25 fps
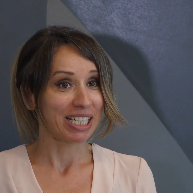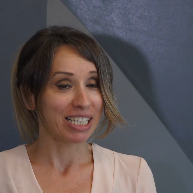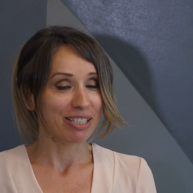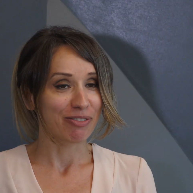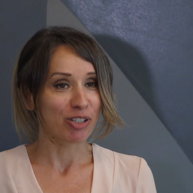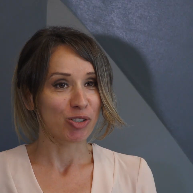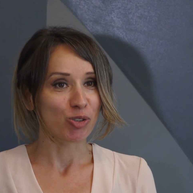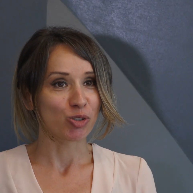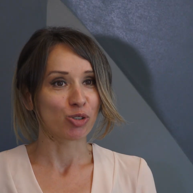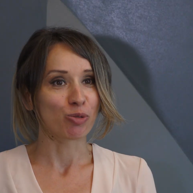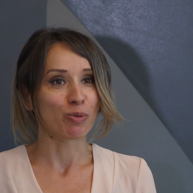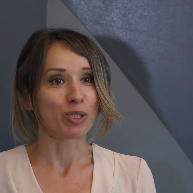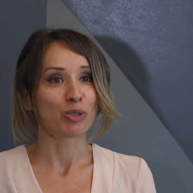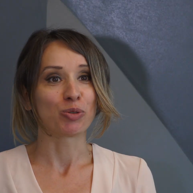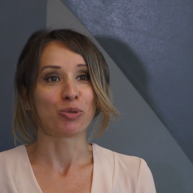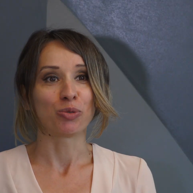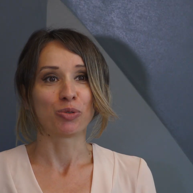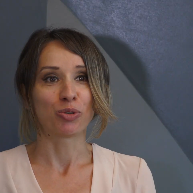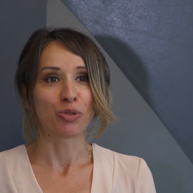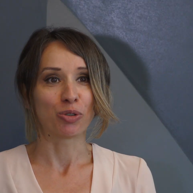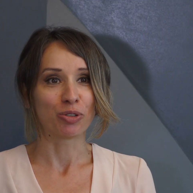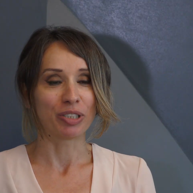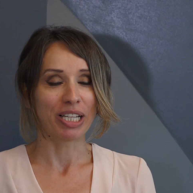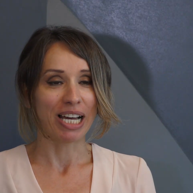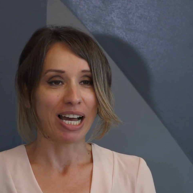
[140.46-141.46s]
arrivano
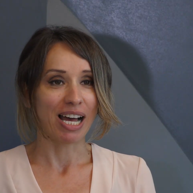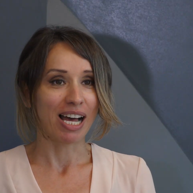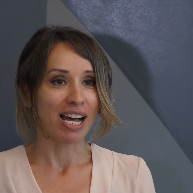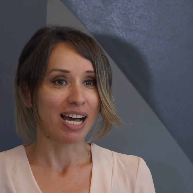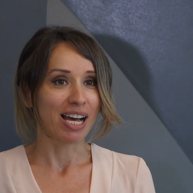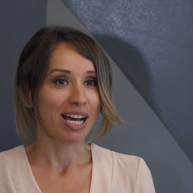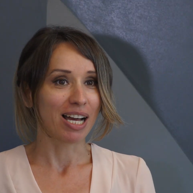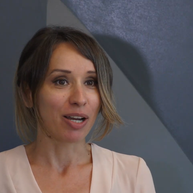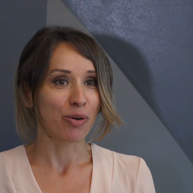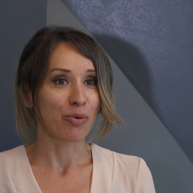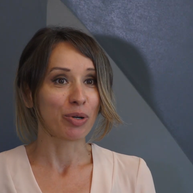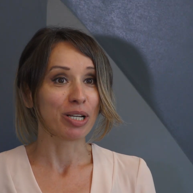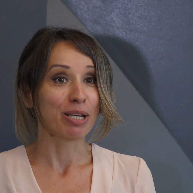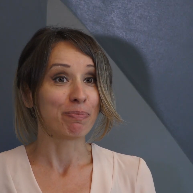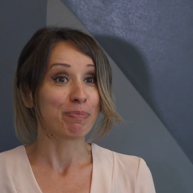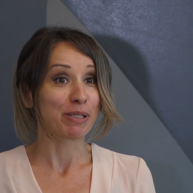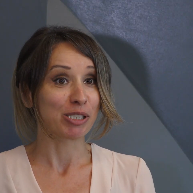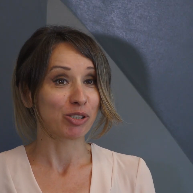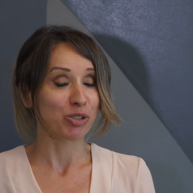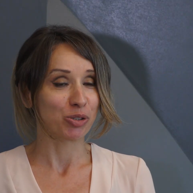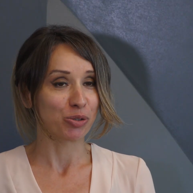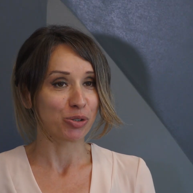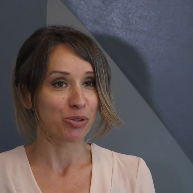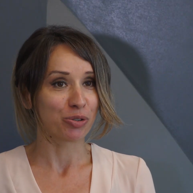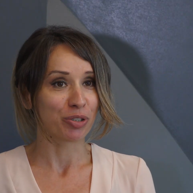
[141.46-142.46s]
soprattutto da quelle
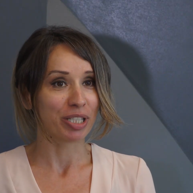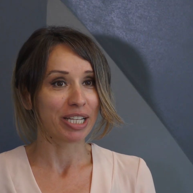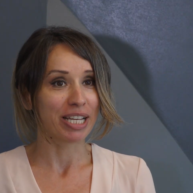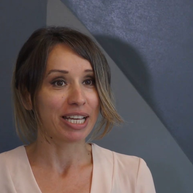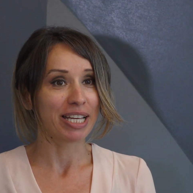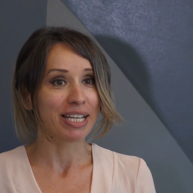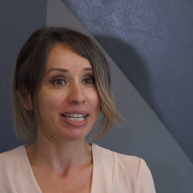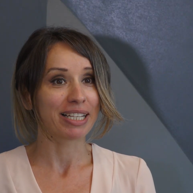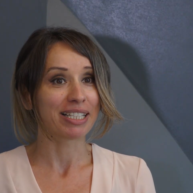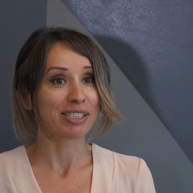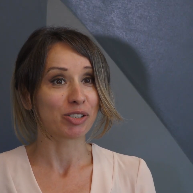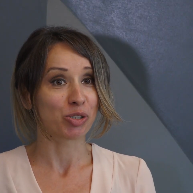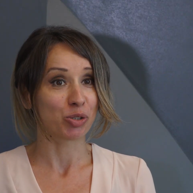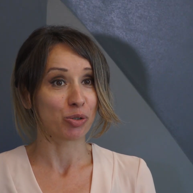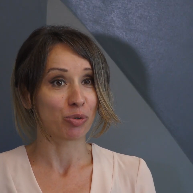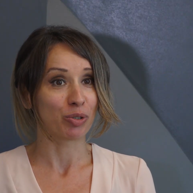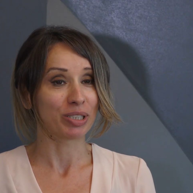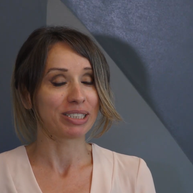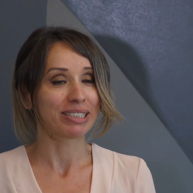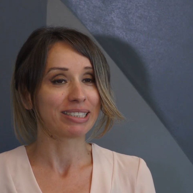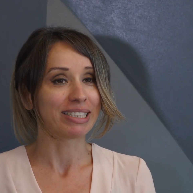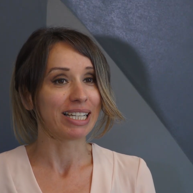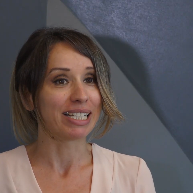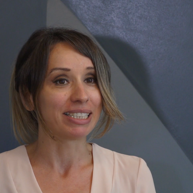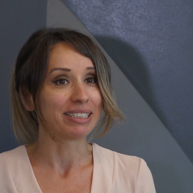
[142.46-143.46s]
persone che sono
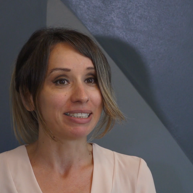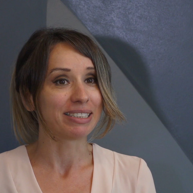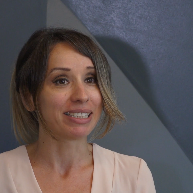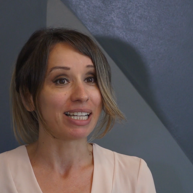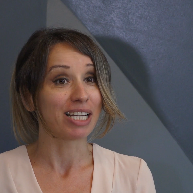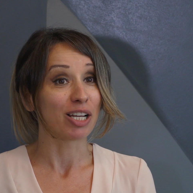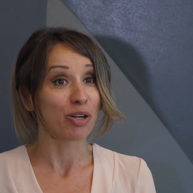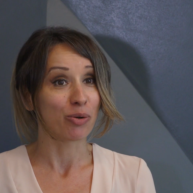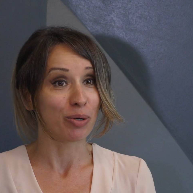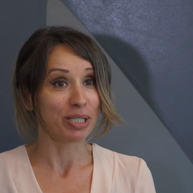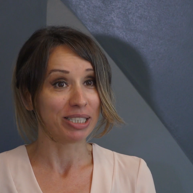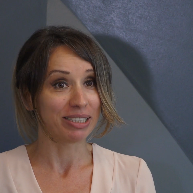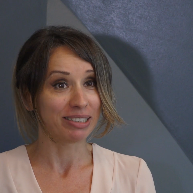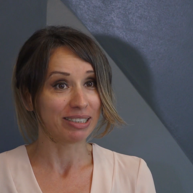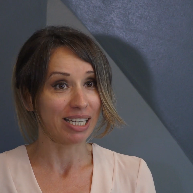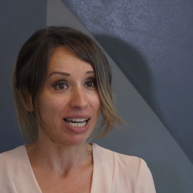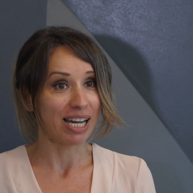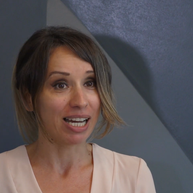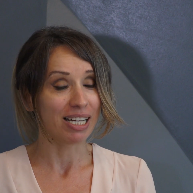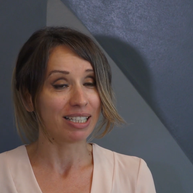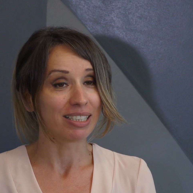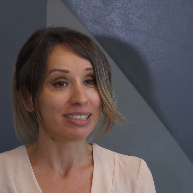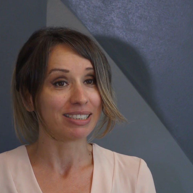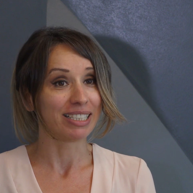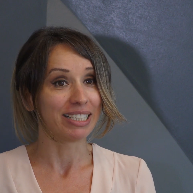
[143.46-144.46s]
attente alla
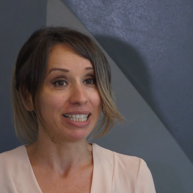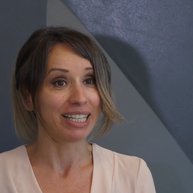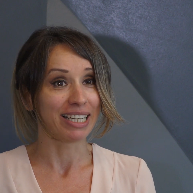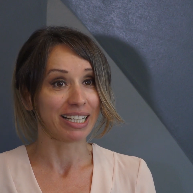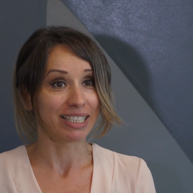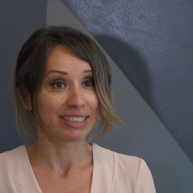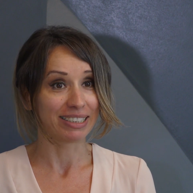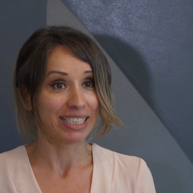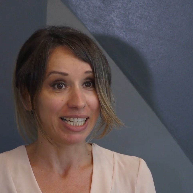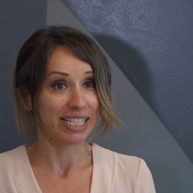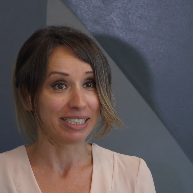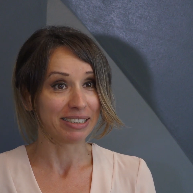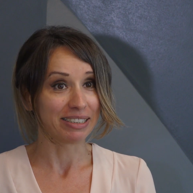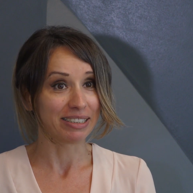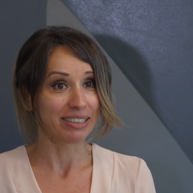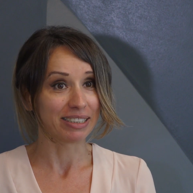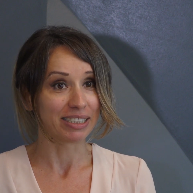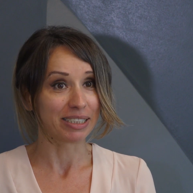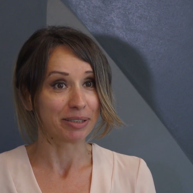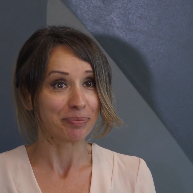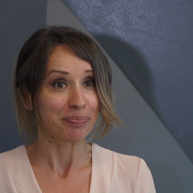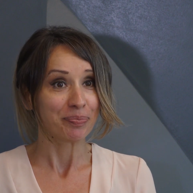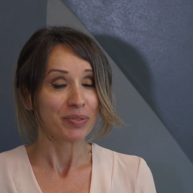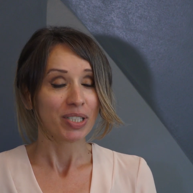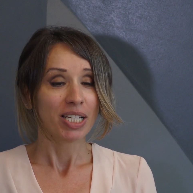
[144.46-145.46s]
qualità degli
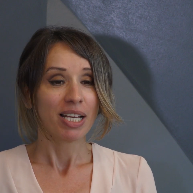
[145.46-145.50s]
ingredienti.